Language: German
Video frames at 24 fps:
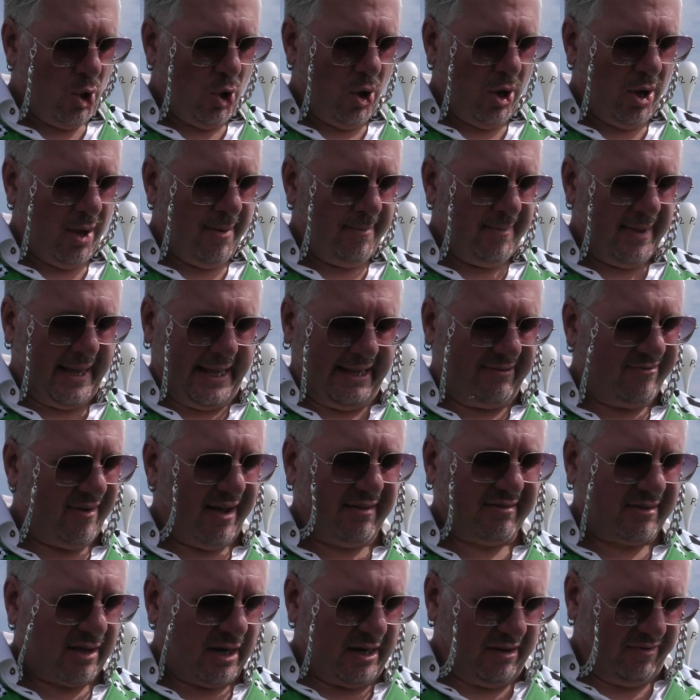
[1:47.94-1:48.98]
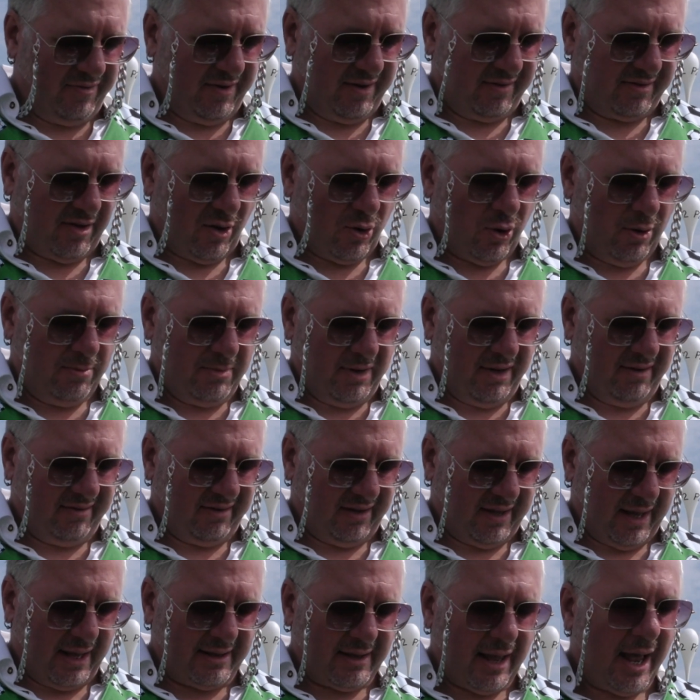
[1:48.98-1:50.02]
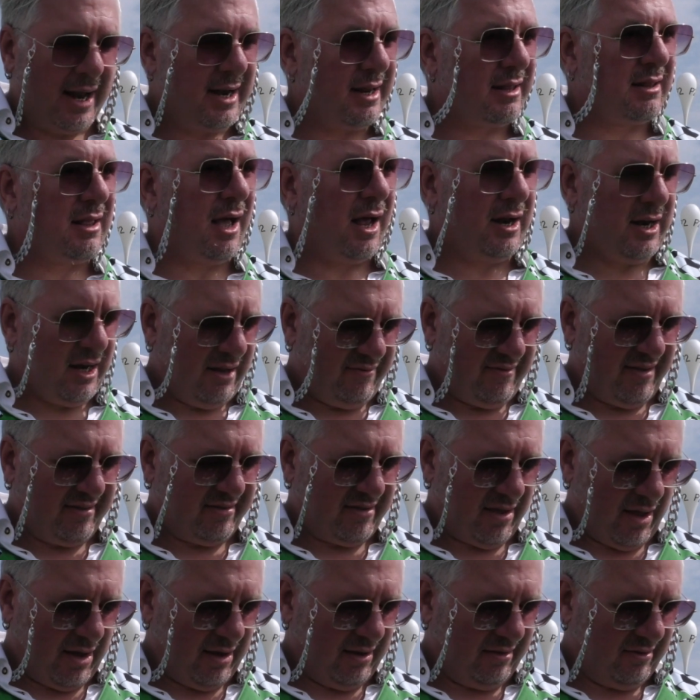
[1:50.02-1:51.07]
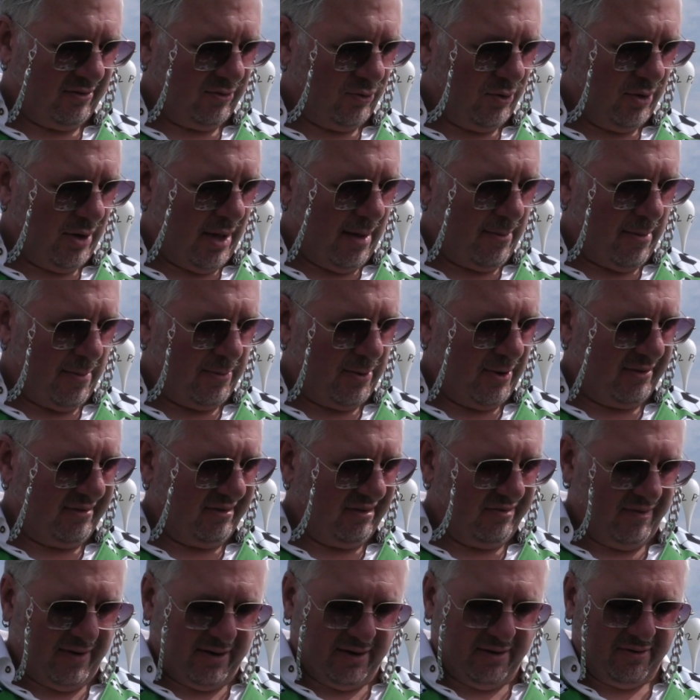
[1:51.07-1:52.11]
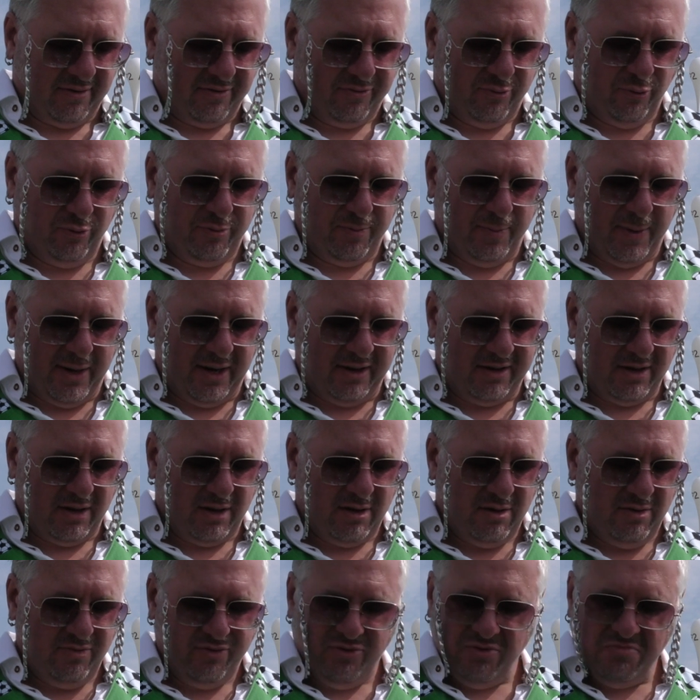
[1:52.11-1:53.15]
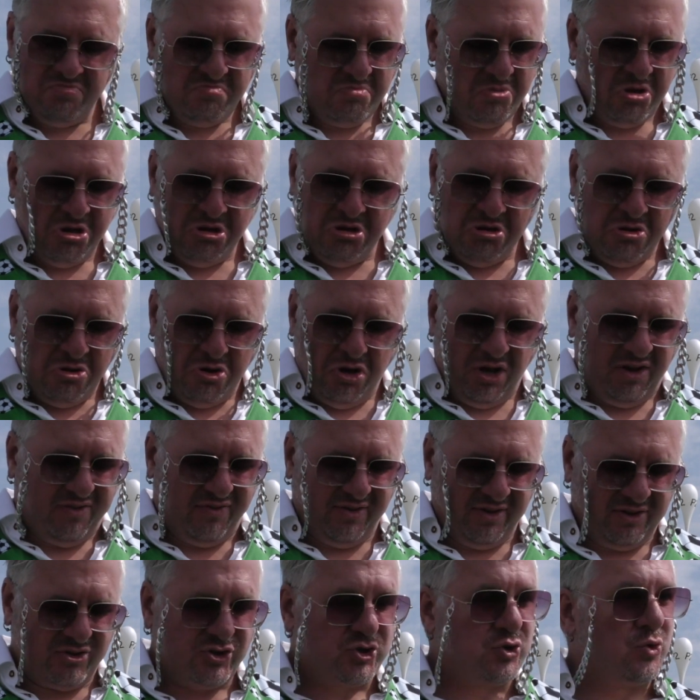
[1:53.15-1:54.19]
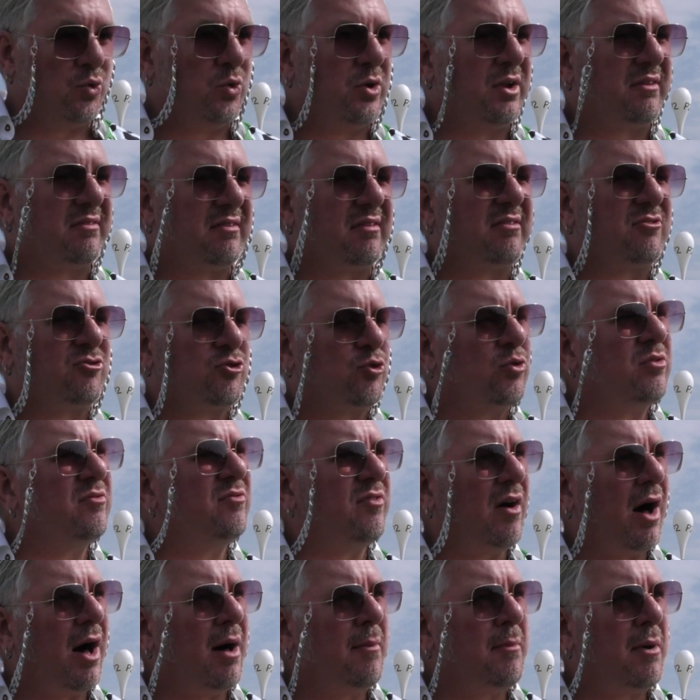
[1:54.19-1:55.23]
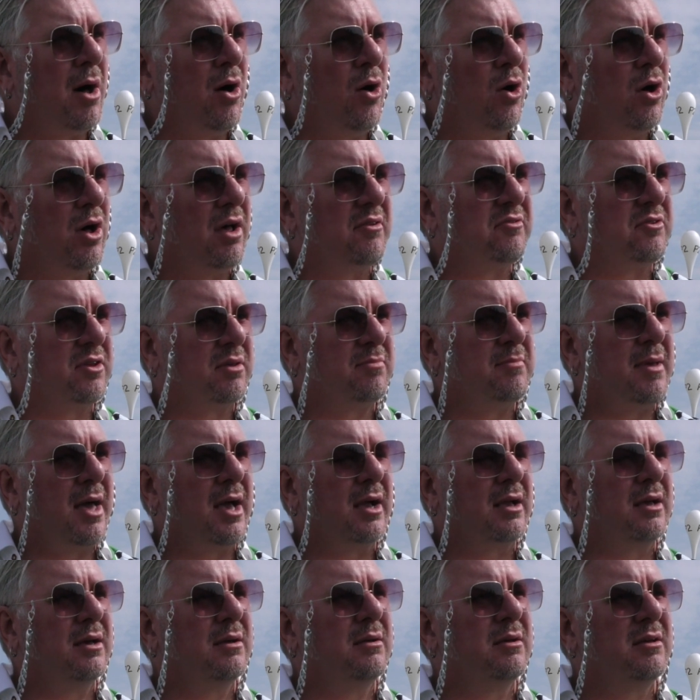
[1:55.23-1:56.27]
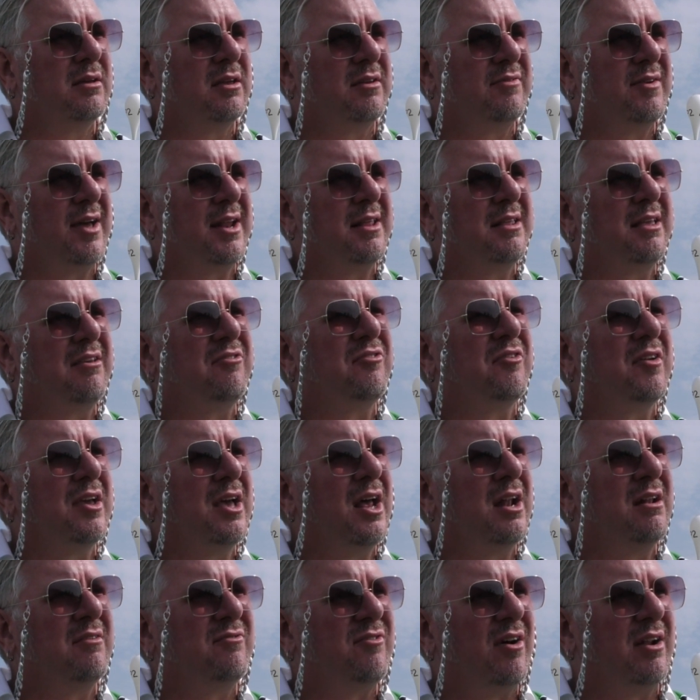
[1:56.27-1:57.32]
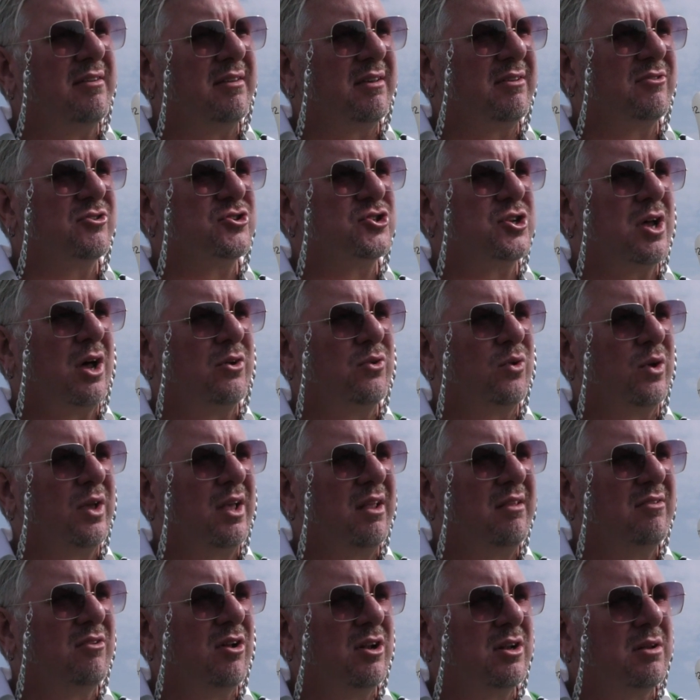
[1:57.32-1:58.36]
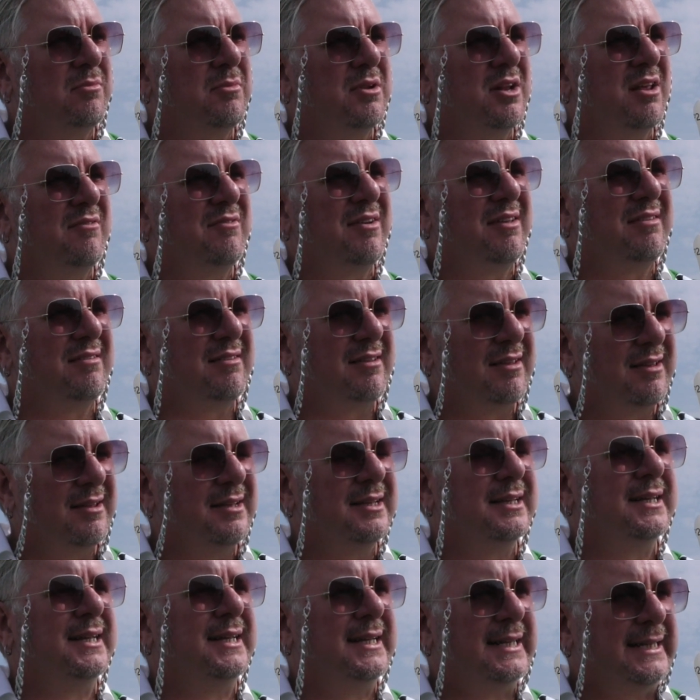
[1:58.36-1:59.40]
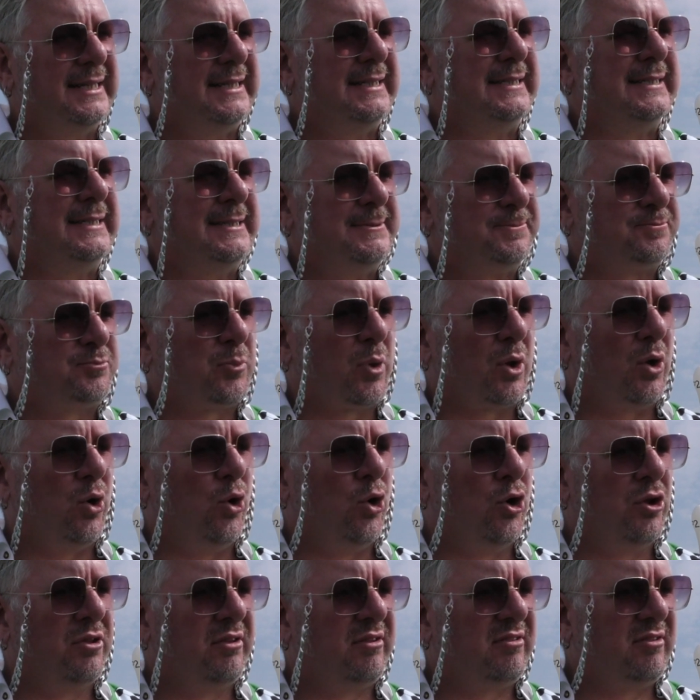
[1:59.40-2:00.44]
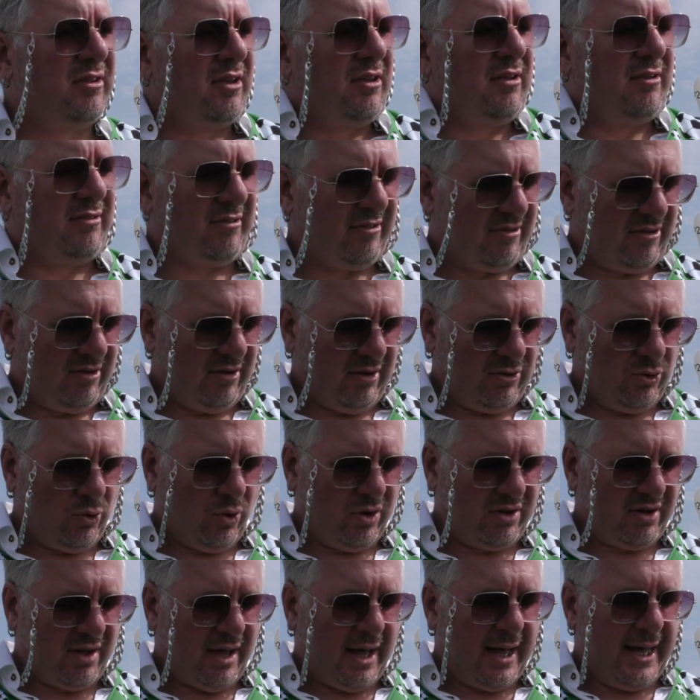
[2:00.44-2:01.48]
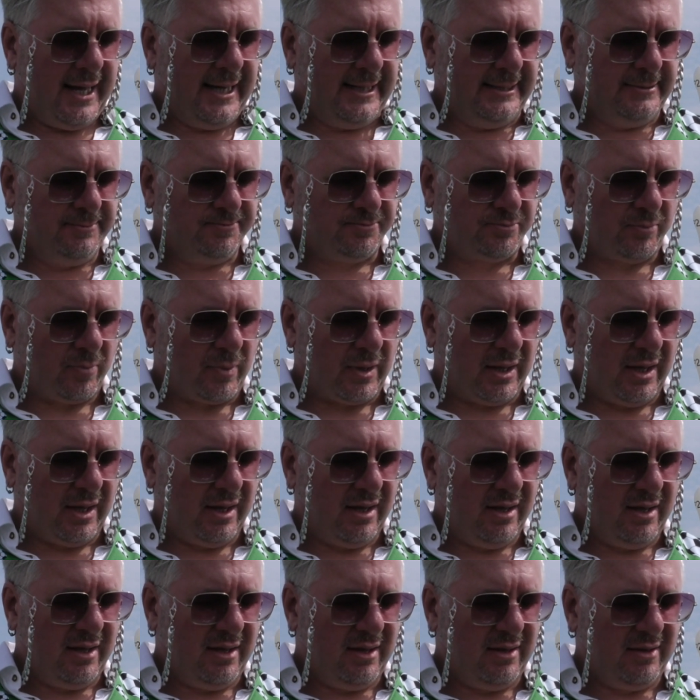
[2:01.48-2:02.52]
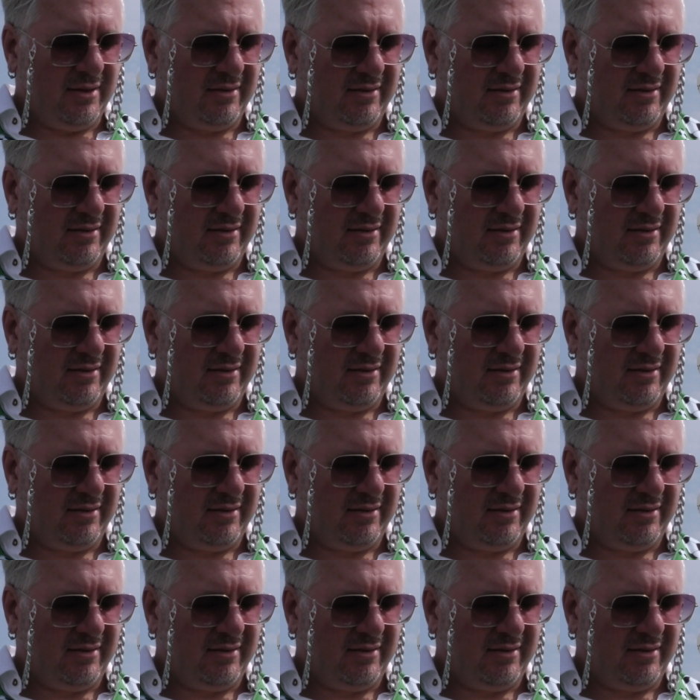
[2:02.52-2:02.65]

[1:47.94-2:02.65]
Ähm, ich weiß gar nicht, wie das gekommen ist. Ich hatte eigentlich eine andere Weste angezogen, aber plötzlich waren da so Fußbälle drauf. Ich finde es schön, es ist schön warm auch. Also ich merke, ich werde nicht frieren, falls ich ins Stadion gehen sollte mit der Weste und sie ist neutral. Äh,